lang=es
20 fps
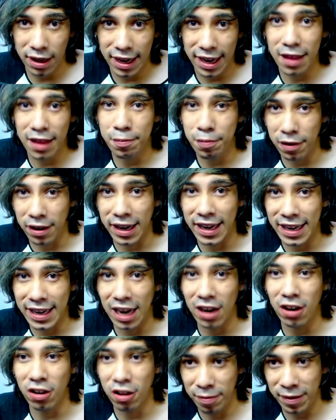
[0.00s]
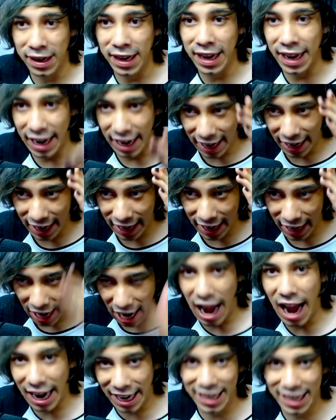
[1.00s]
es porque ya lo expliqué
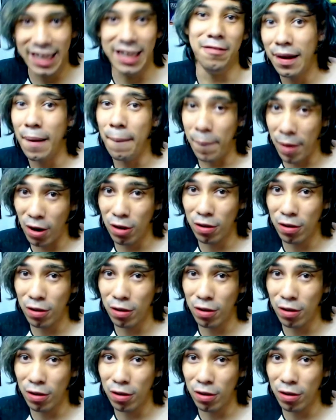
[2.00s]
aquí. Pero